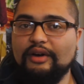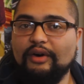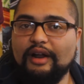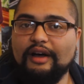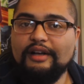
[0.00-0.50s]

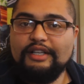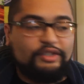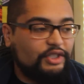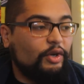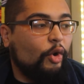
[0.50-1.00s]
Voilà,
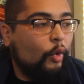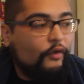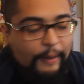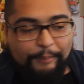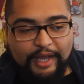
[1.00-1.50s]
ils ont dit
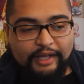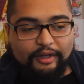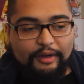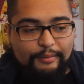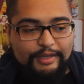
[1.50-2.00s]
on va perdre,